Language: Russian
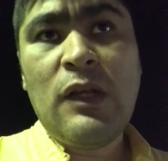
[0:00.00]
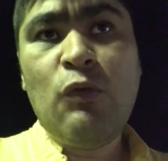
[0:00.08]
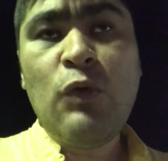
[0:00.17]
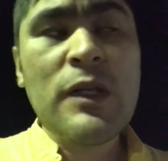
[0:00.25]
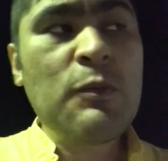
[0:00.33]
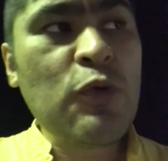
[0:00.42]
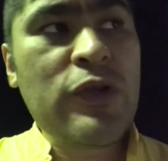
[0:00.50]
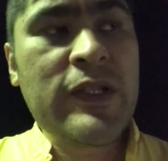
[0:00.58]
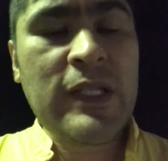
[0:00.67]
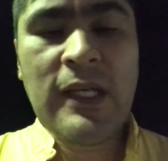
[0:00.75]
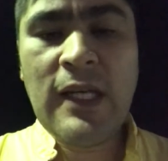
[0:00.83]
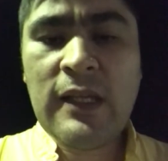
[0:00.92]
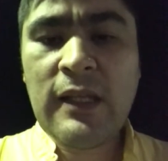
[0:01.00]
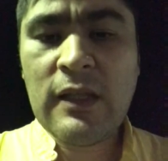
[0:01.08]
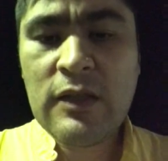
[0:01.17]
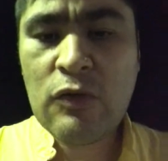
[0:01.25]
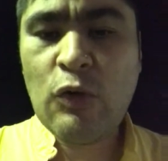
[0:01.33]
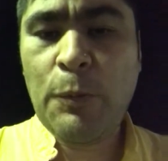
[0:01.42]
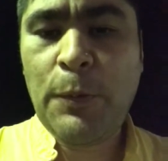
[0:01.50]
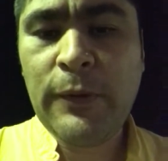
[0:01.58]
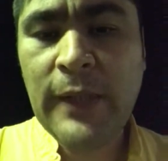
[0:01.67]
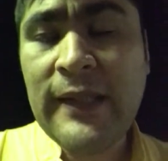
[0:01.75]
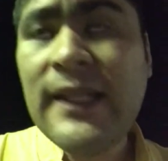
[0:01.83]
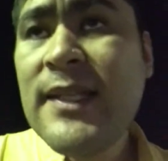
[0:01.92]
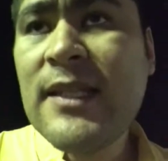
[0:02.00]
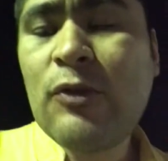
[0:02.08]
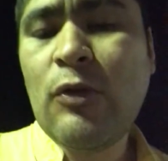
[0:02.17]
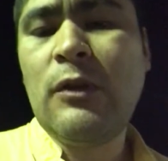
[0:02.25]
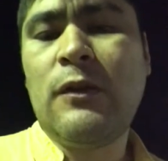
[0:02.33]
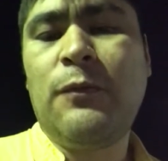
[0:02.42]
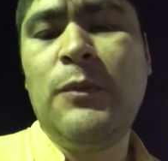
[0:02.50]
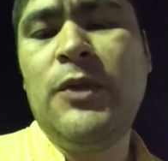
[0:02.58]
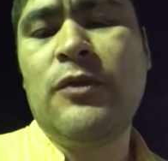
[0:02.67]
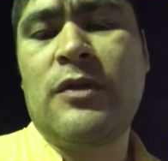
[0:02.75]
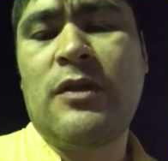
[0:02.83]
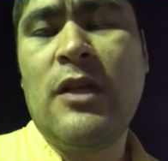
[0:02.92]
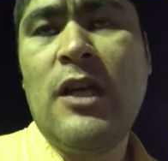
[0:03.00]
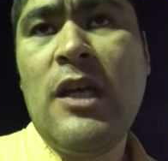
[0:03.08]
и у вас будет стоять стоп на 10 долларов минус,